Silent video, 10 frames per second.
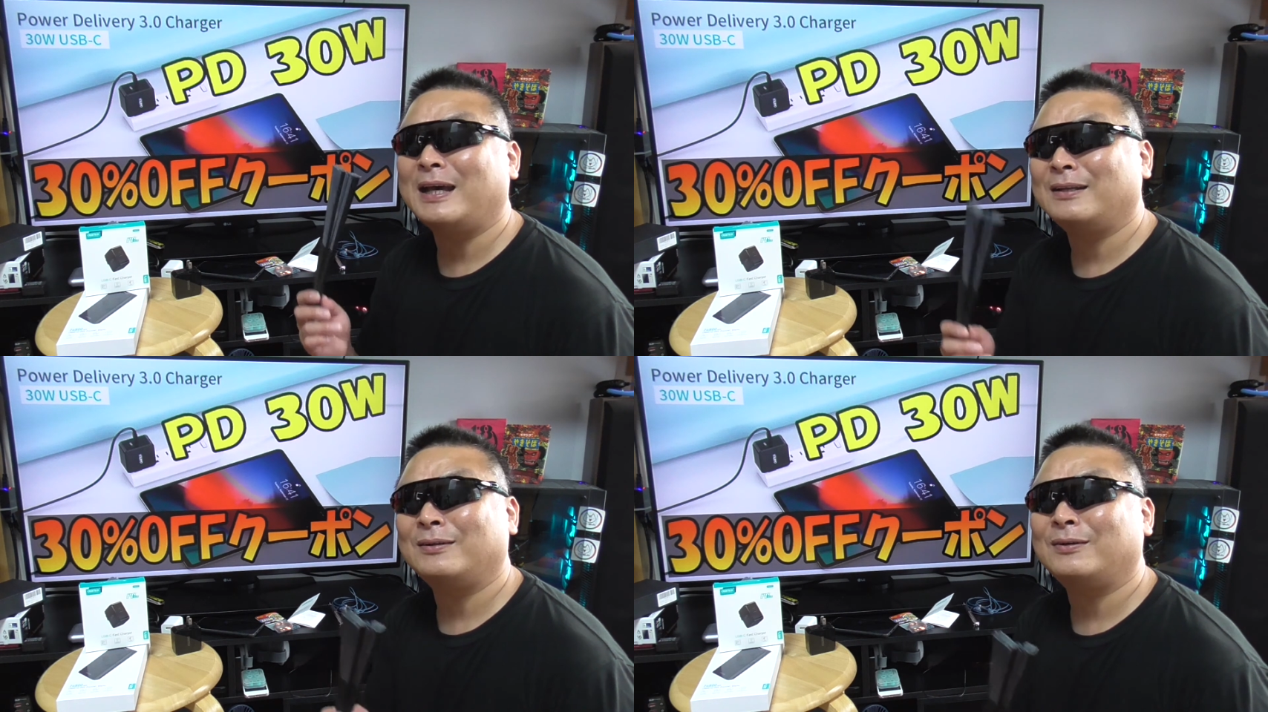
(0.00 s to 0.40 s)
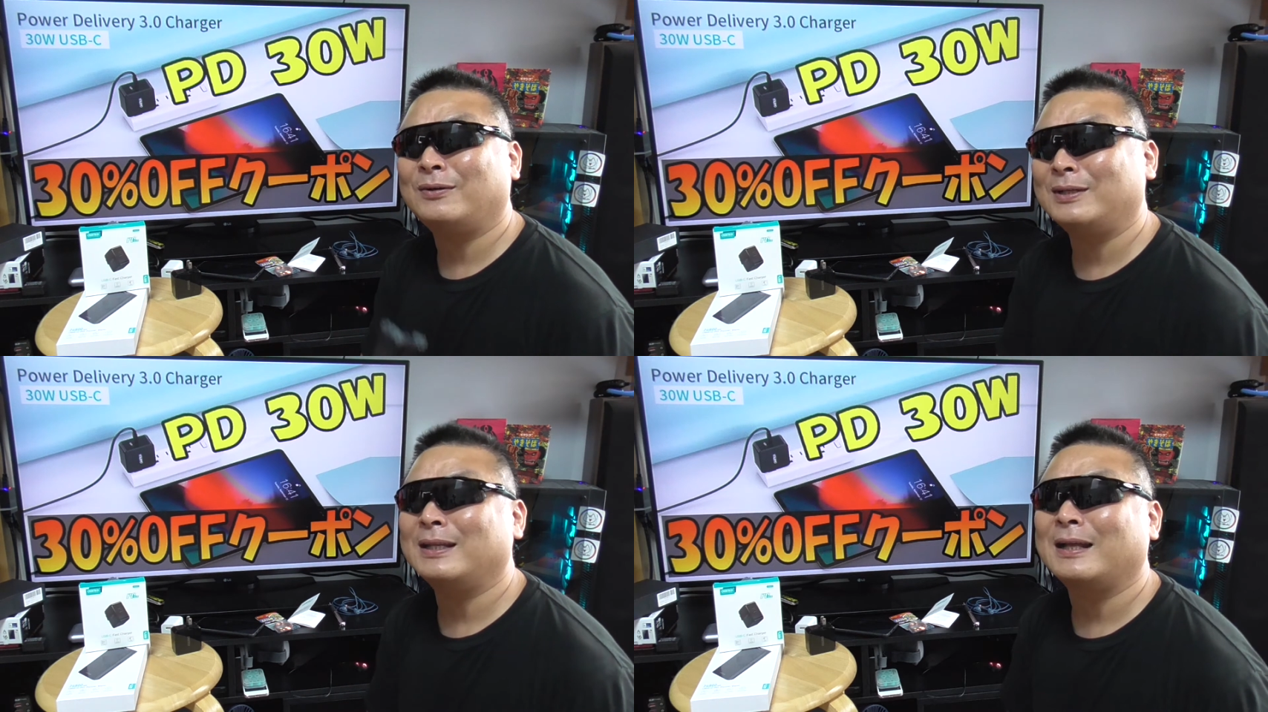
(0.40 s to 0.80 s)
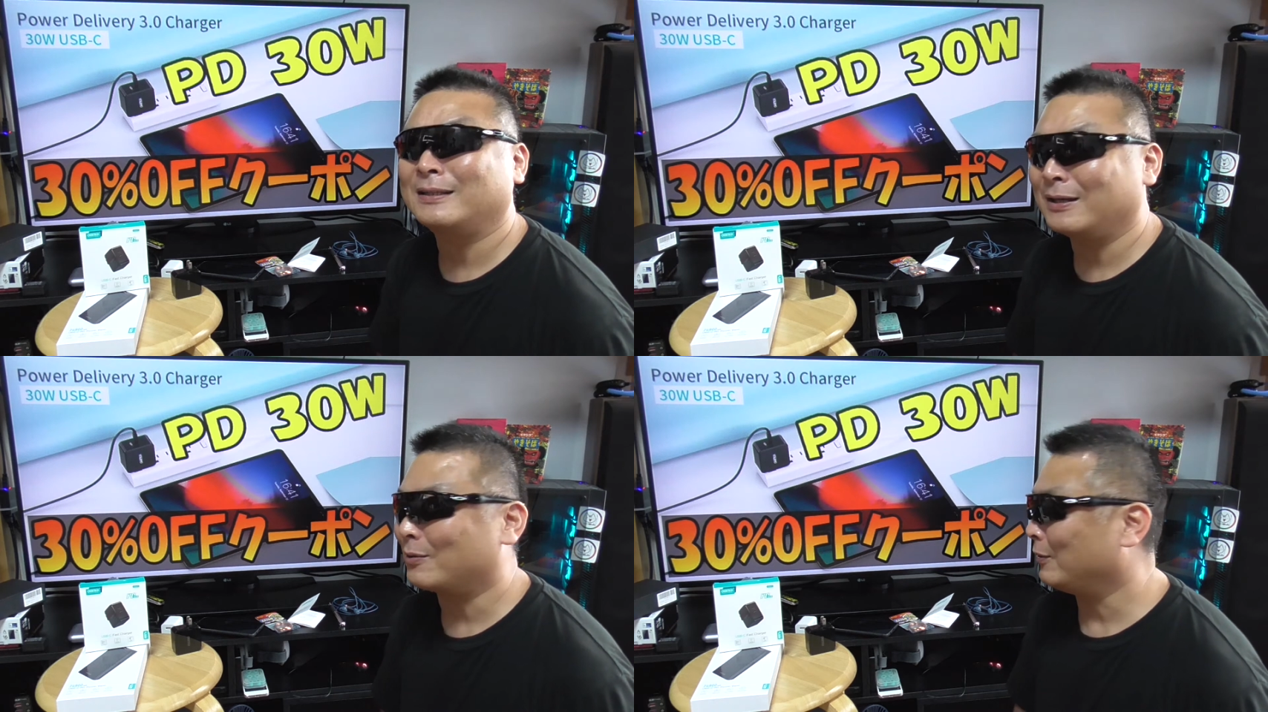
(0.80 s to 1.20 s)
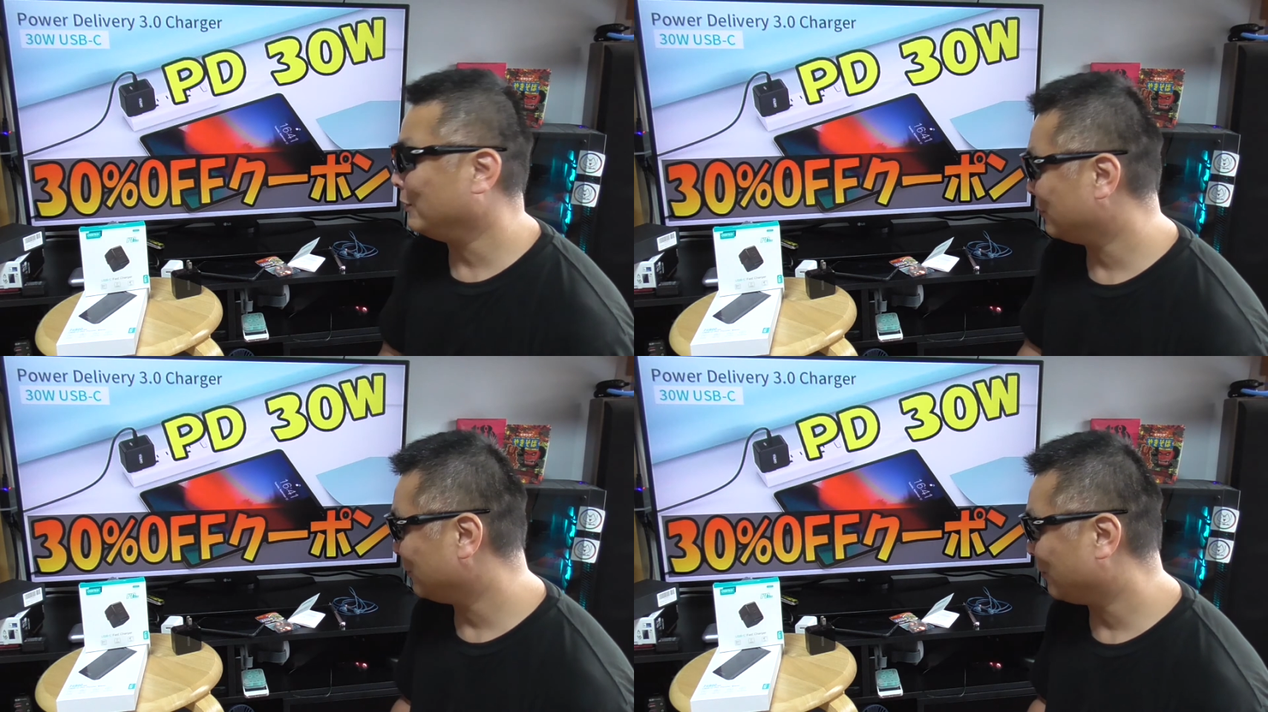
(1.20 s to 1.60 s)
らいのお値段で購
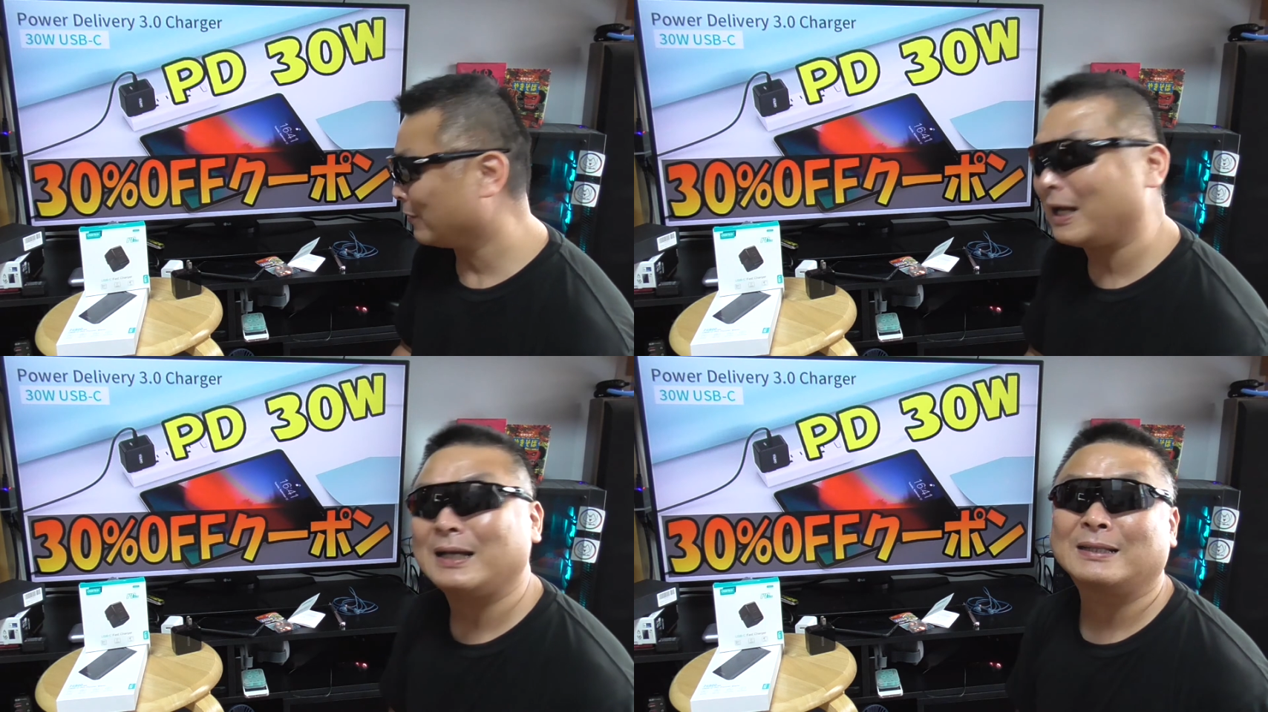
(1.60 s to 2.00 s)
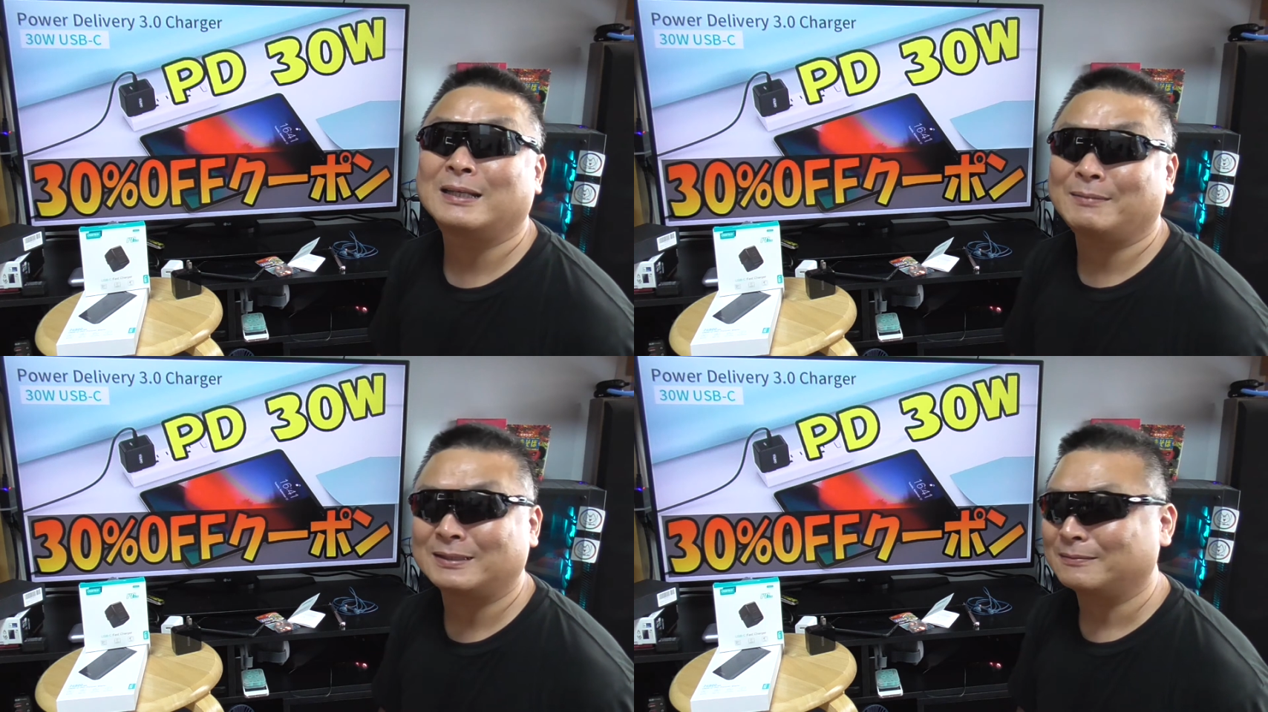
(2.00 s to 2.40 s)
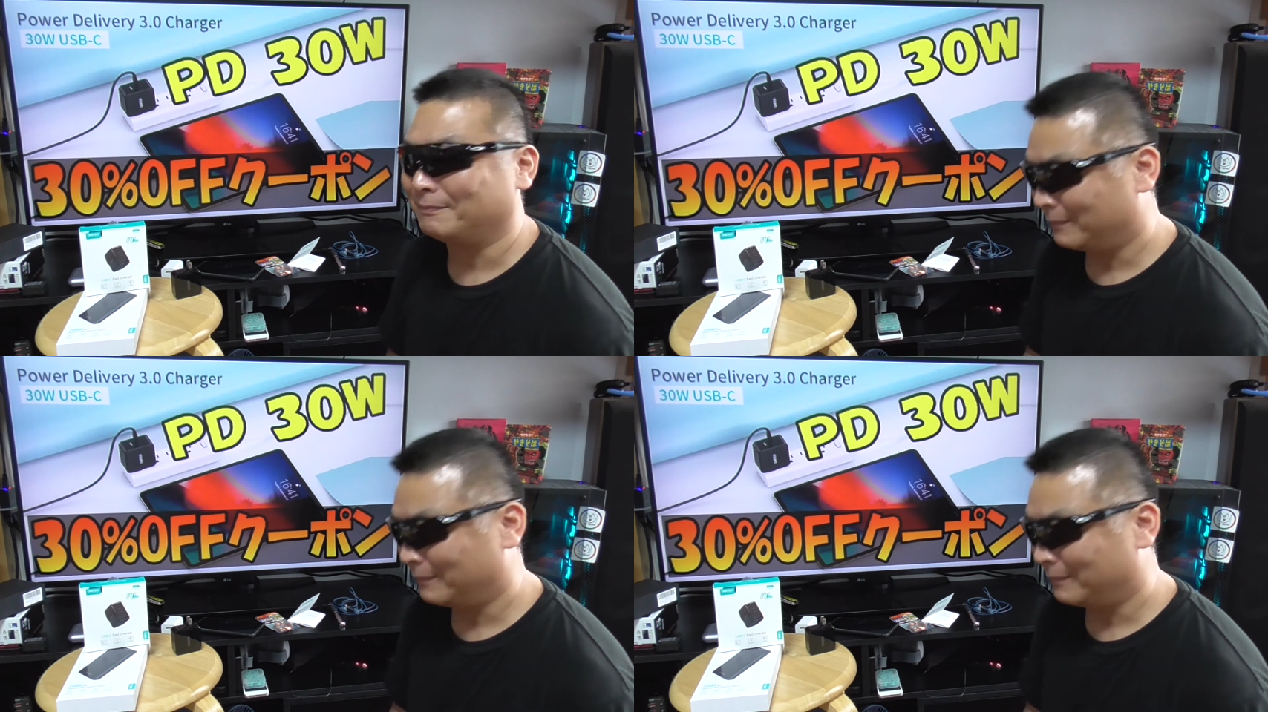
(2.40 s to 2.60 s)
入することができます、